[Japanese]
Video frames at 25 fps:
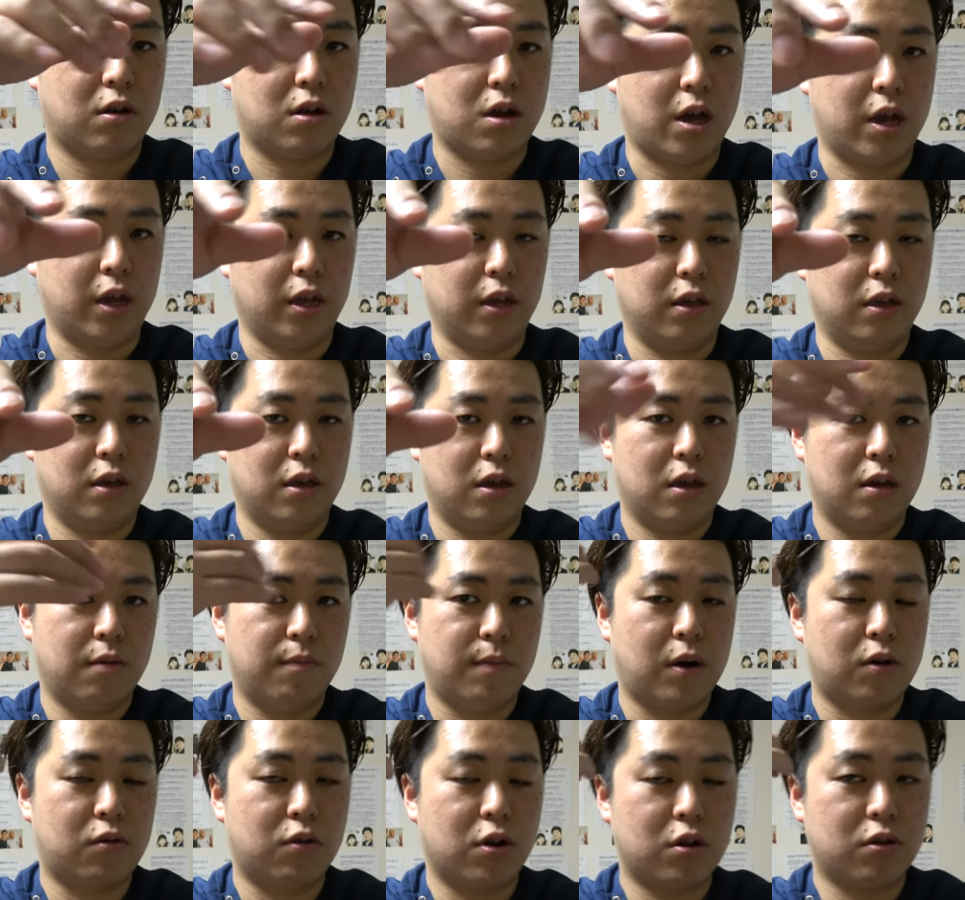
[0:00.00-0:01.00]
はい。
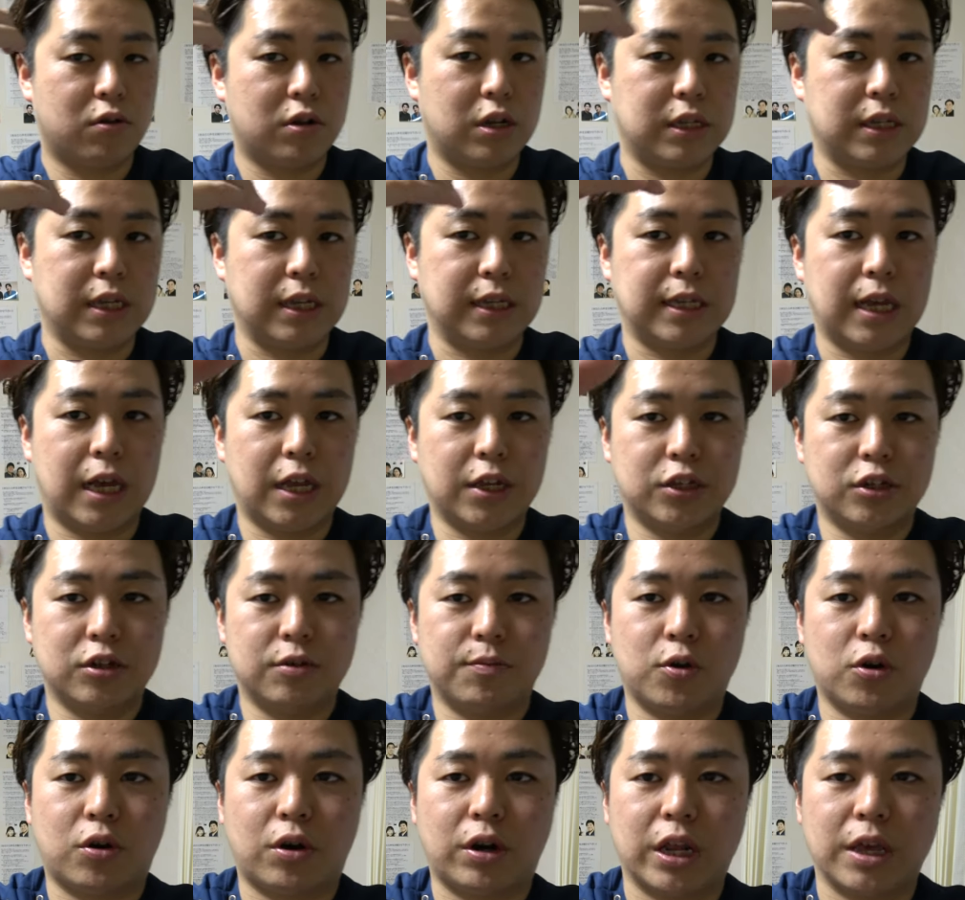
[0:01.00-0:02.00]
これをですね、
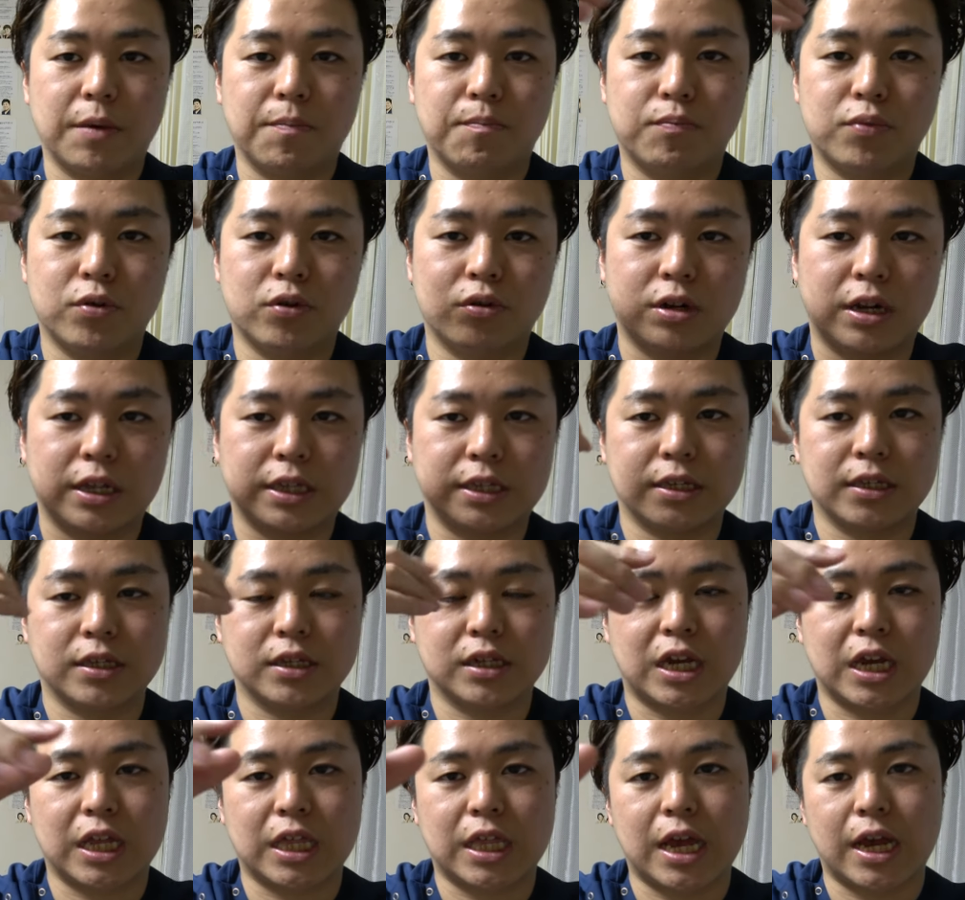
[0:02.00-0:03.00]
30秒から1分ぐらい
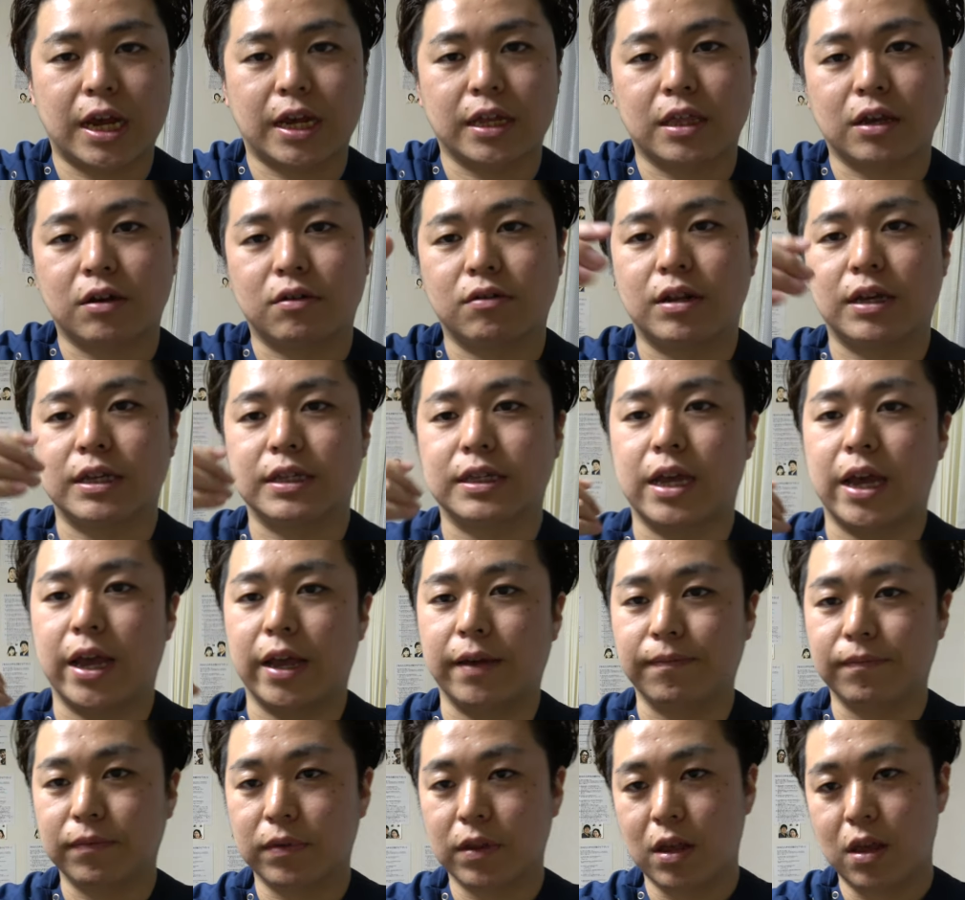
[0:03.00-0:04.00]
続けてあげてくださ
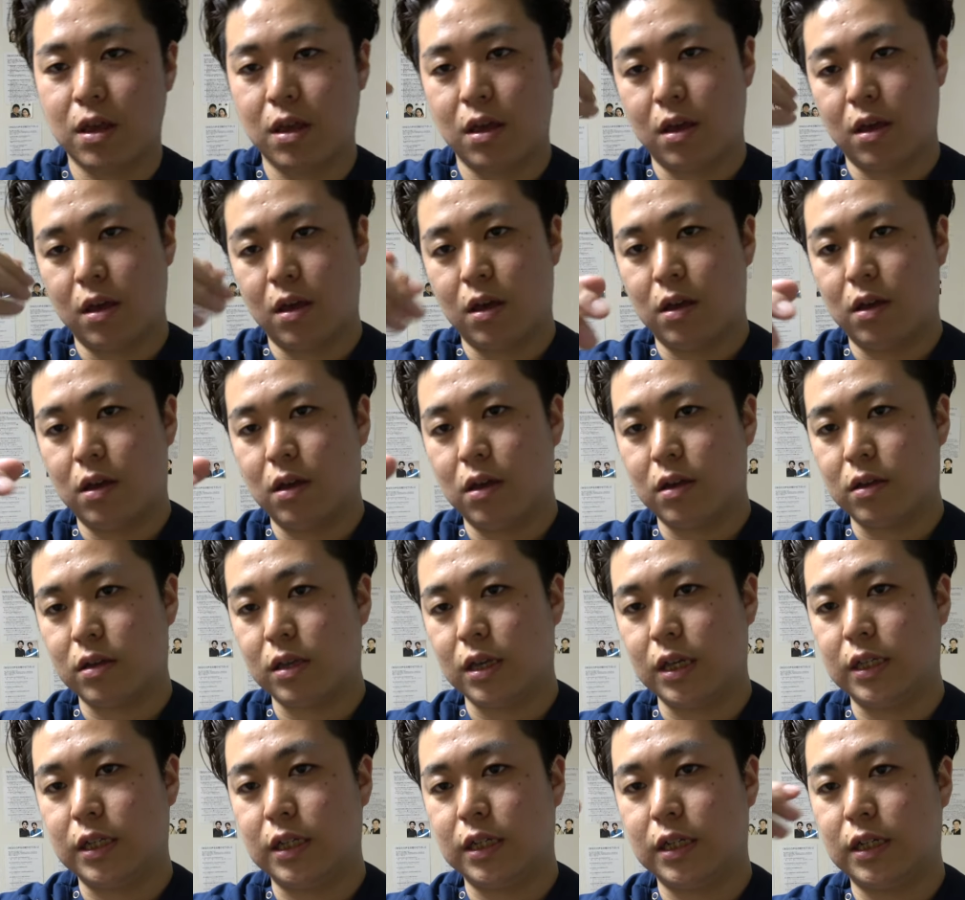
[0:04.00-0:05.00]
い。
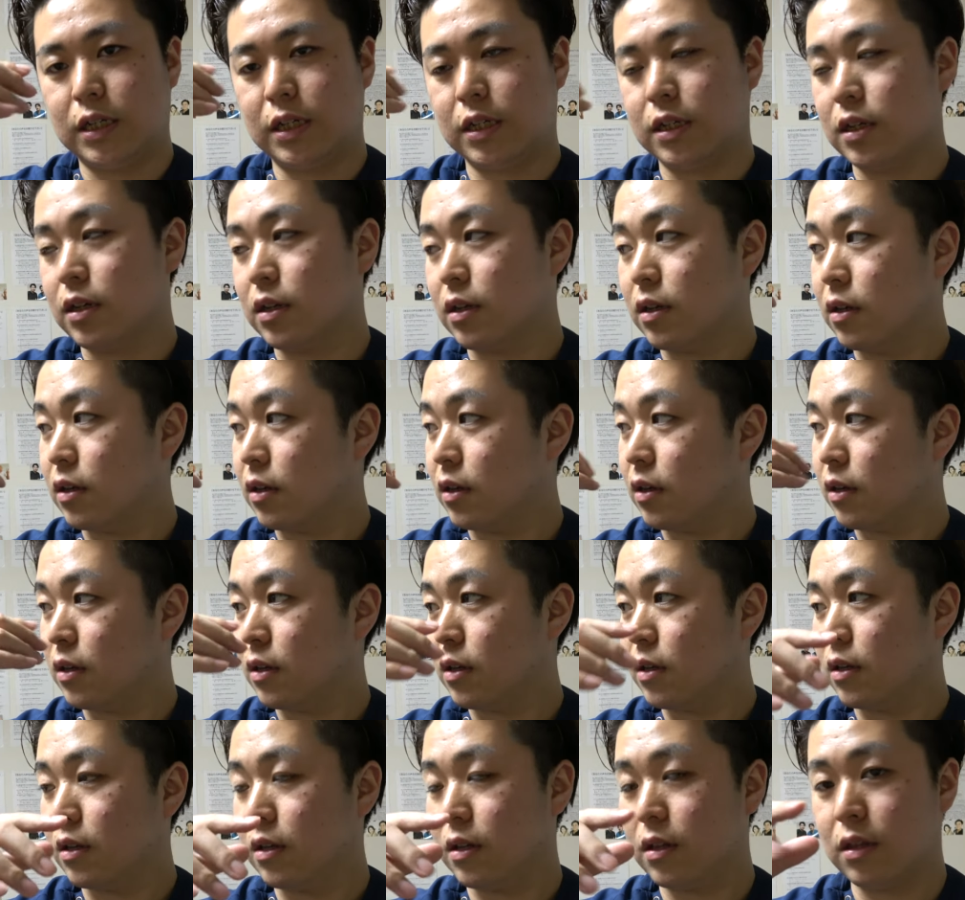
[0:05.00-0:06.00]
1、
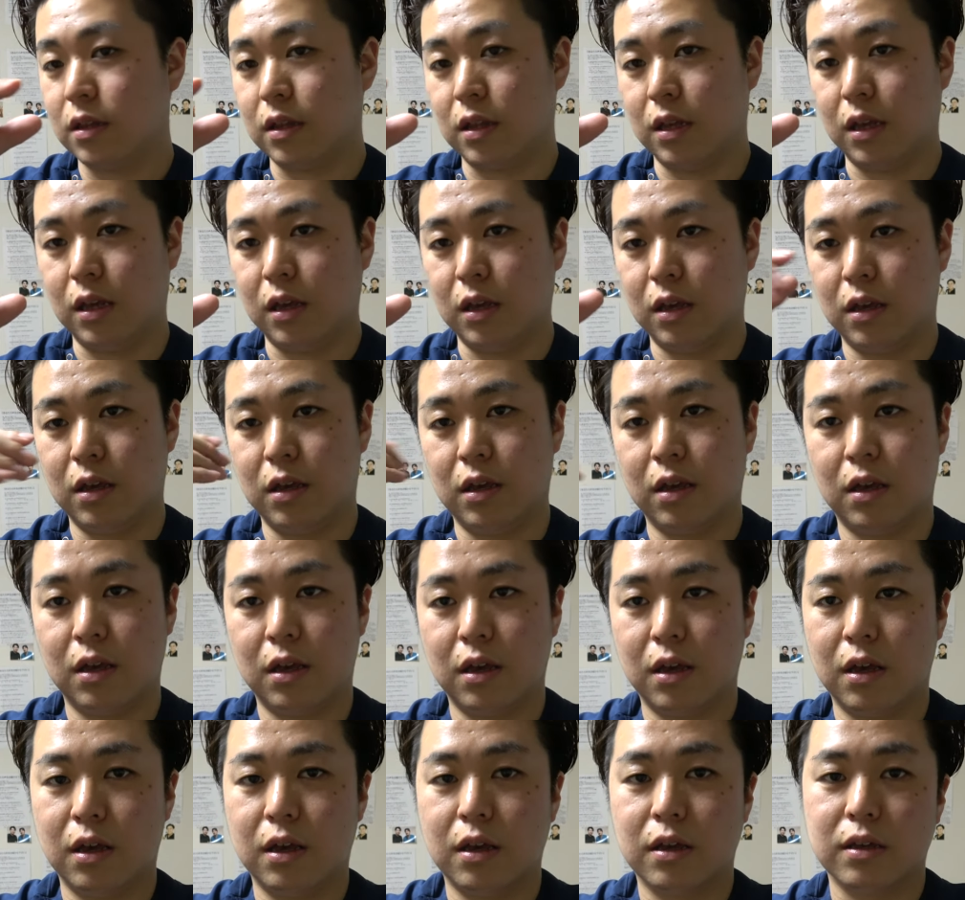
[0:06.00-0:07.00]
2、
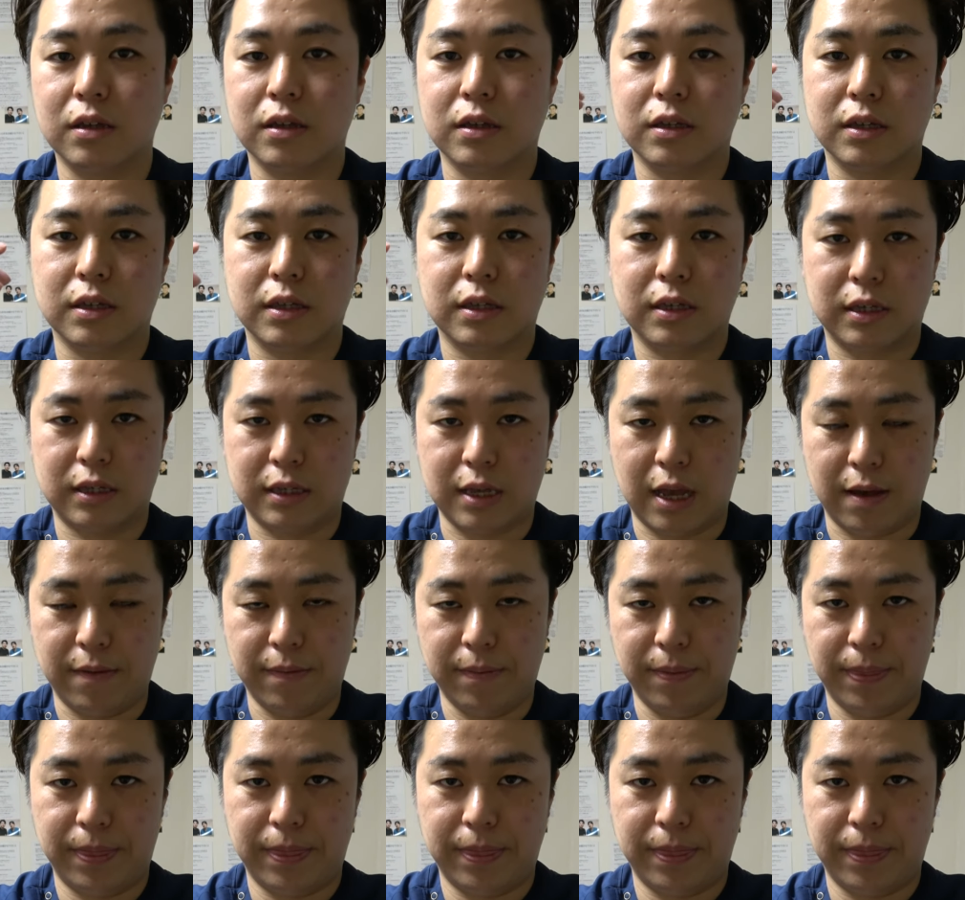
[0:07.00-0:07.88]
3、